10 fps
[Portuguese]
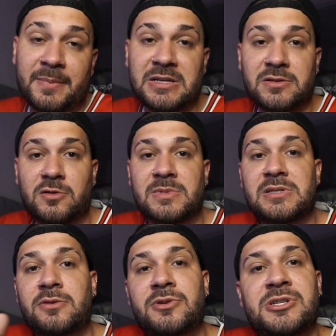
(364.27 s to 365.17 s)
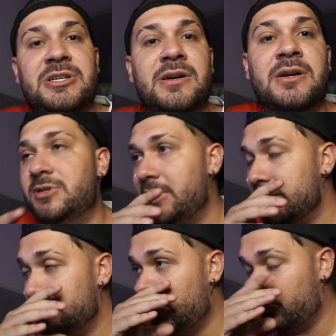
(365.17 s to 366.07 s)
Mas alguma cirurgia,
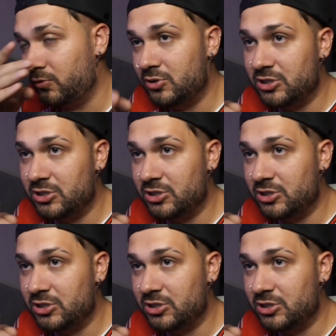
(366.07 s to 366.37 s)
urgência ou algo do